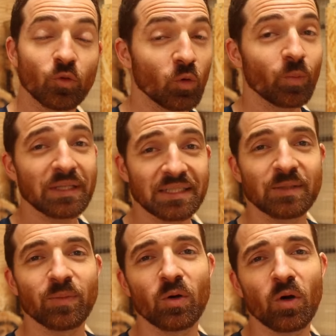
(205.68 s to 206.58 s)
Donc
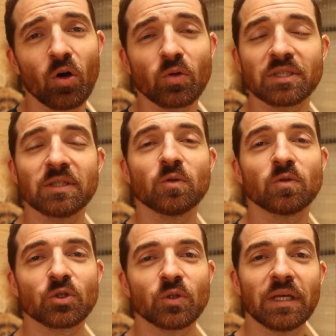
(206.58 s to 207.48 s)
basiquement, en lancer
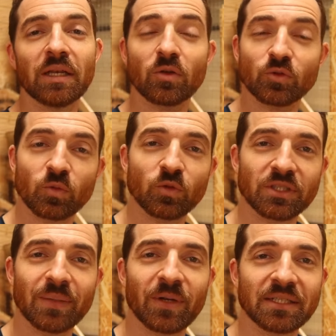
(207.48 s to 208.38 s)
conventionnel, lorsqu'on veut se
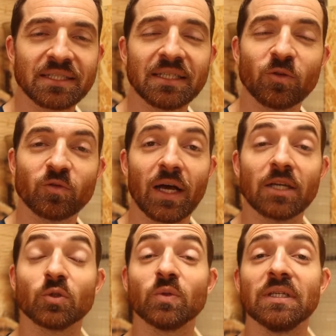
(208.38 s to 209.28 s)
déplacer, on va
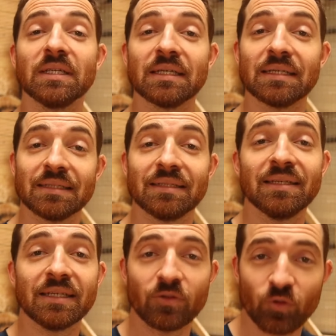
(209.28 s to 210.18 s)
rajouter
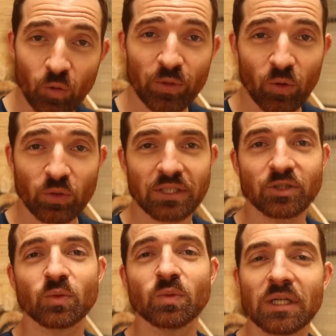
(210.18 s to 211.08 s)
des
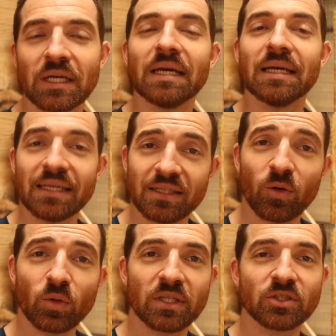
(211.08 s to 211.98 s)
demi-rotations et des
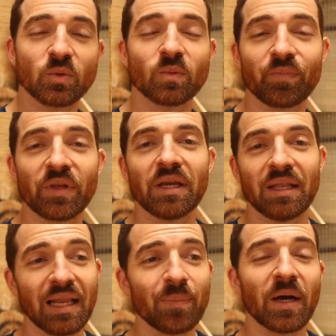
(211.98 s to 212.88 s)
rotations.
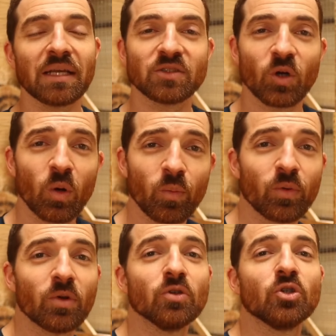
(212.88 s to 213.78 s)
Là par
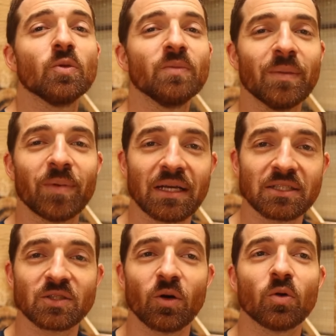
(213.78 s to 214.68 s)
exemple, je me
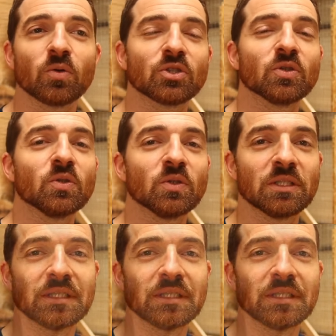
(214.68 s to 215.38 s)
déplace en lançant